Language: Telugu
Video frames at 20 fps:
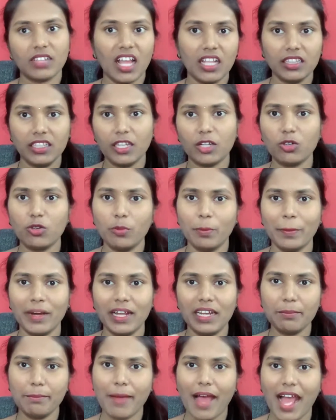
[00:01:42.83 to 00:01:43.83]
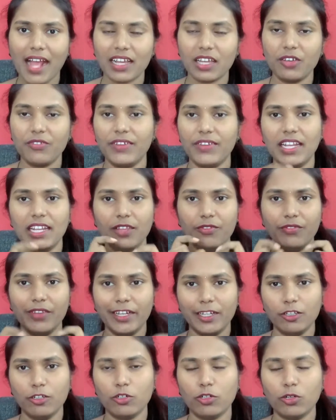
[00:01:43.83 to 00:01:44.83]
అందరూ మళ్ళీ బ్యాక్ వెళ్ళి
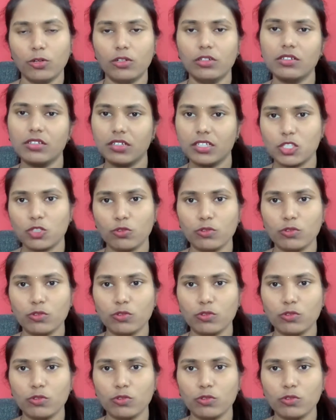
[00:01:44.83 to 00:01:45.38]
వీడియో uh,